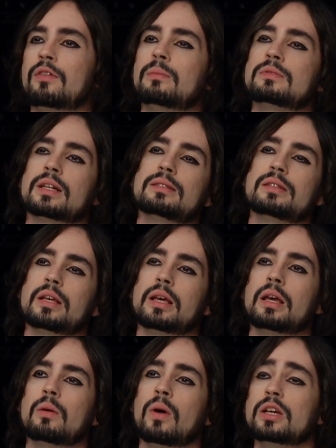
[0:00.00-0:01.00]
vamos
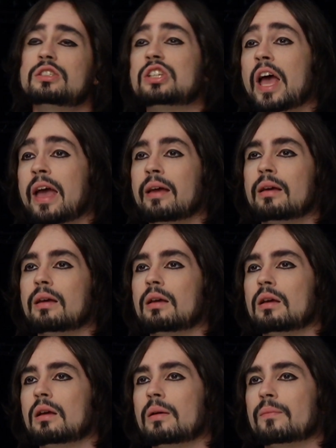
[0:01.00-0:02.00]
trazer o axé,
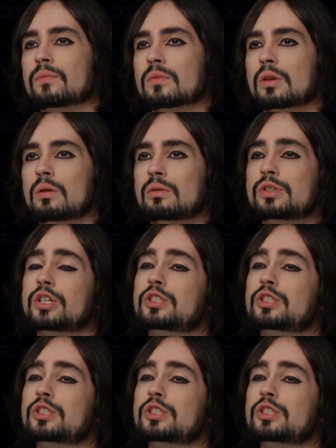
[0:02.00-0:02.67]
os